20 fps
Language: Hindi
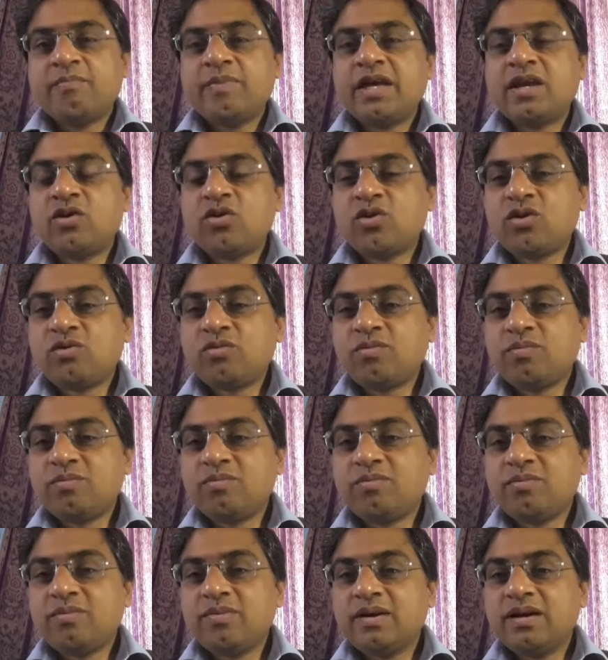पेरोल
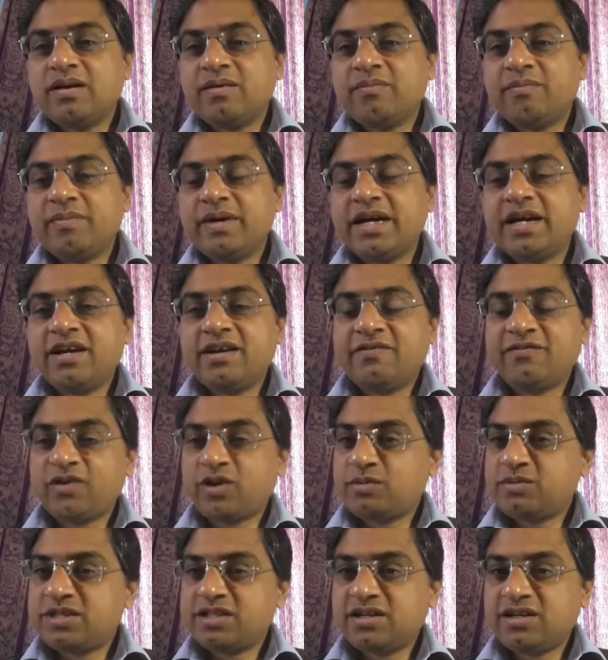में
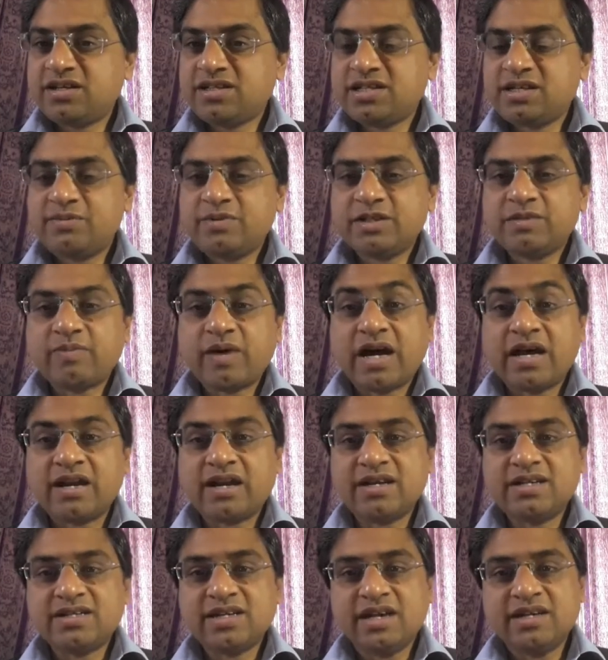इंफॉर्मेशन किसी के पास
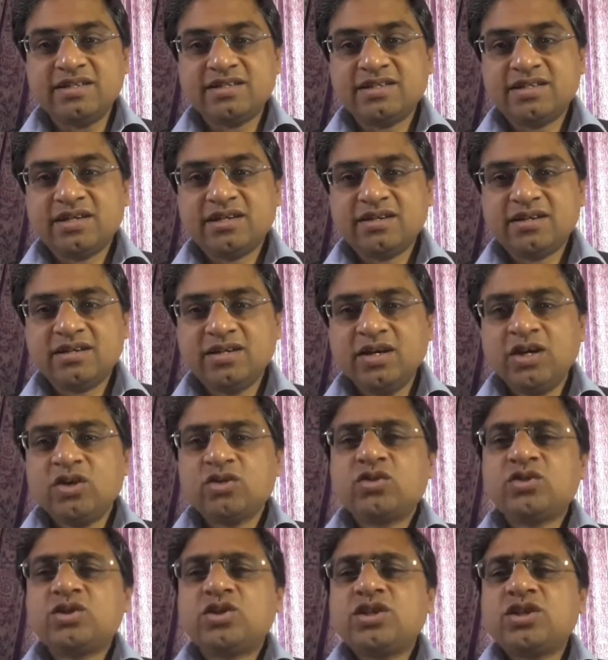बाहर नहीं जानी चाहिए
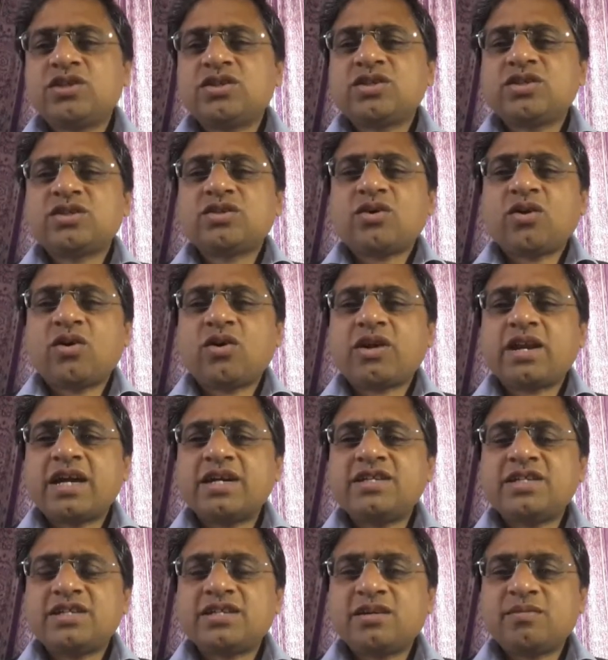तो जिस
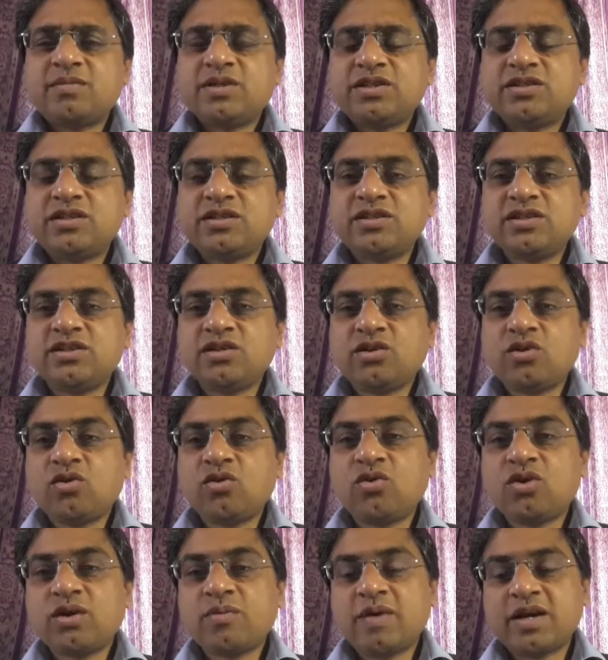ऑर्गेनाइजेशन में जिन जिन
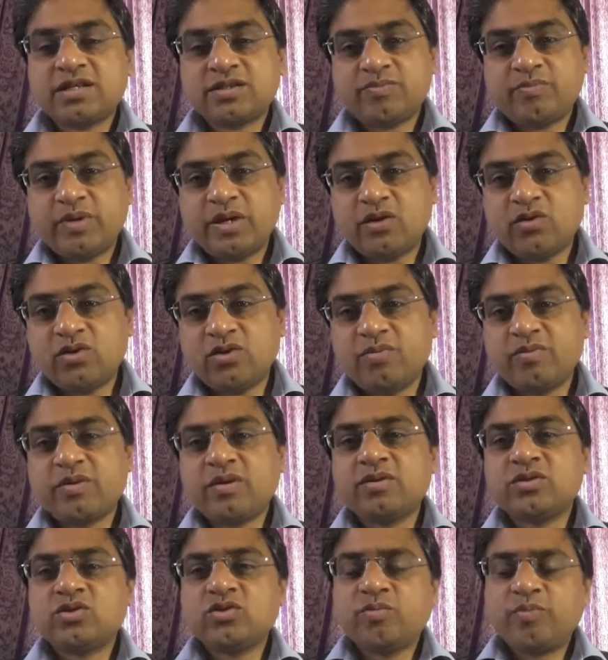लोगों के पास पेरोल
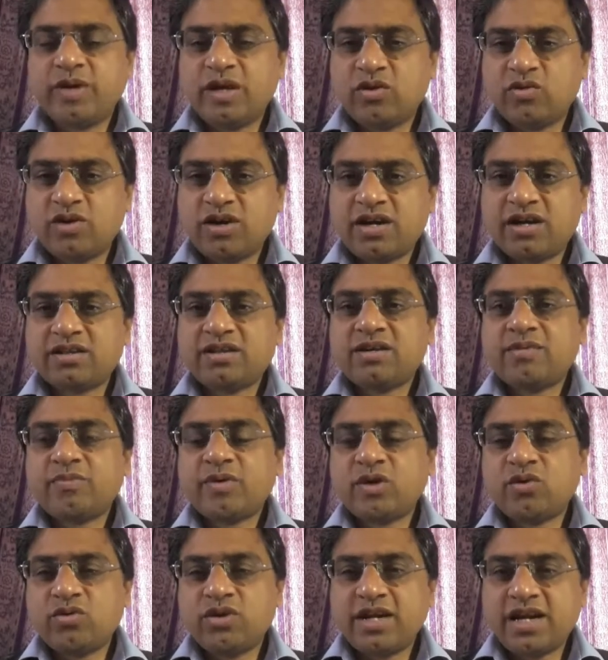जो पेरोल करते
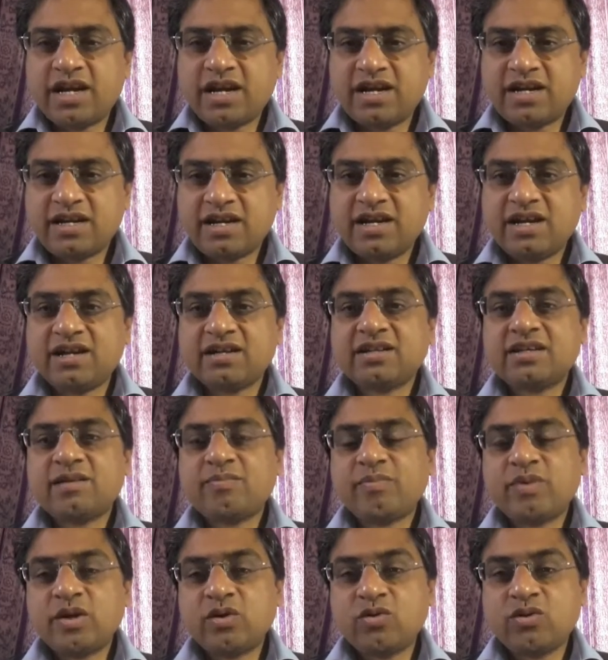हैं पेरोल की एंट्री करते
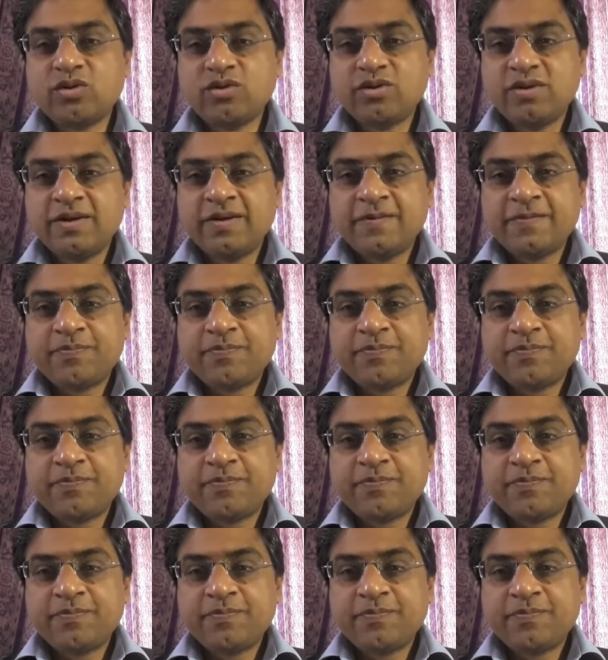हैं पेरोल